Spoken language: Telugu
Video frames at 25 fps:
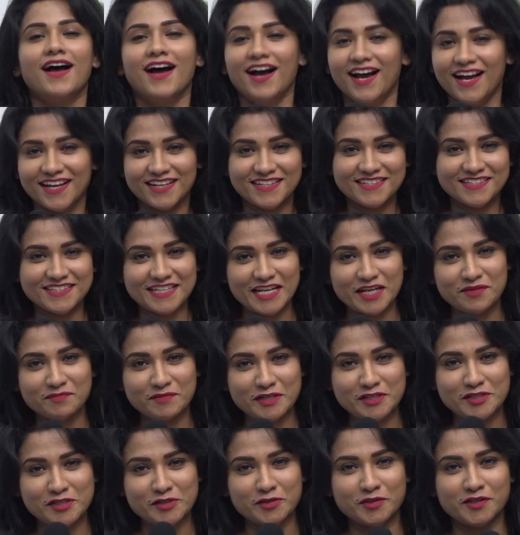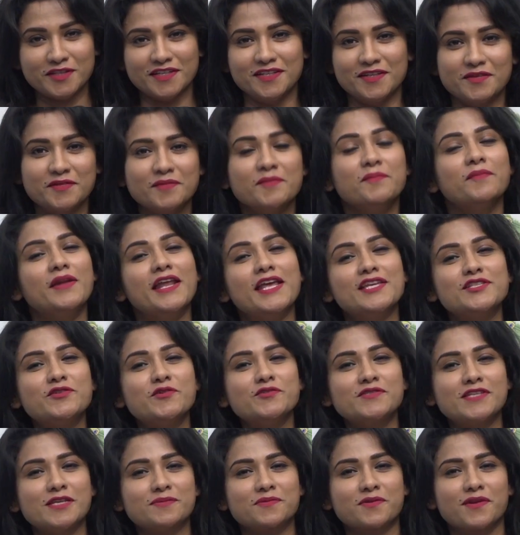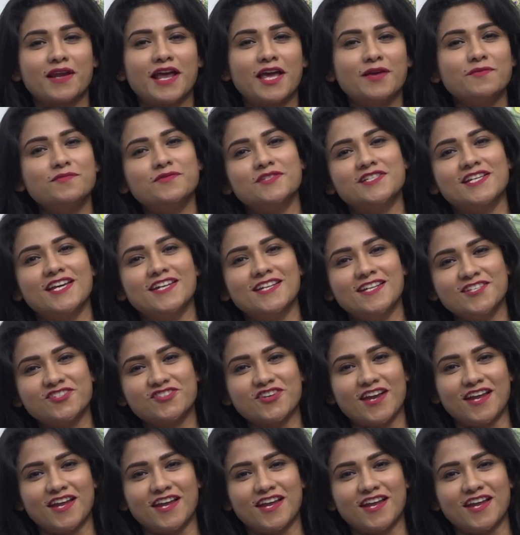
హాయ్ నేను మీ జ్యోతి ప్లీజ్ డూ సబ్స్క్రైబ్ జిఎన్ఎన్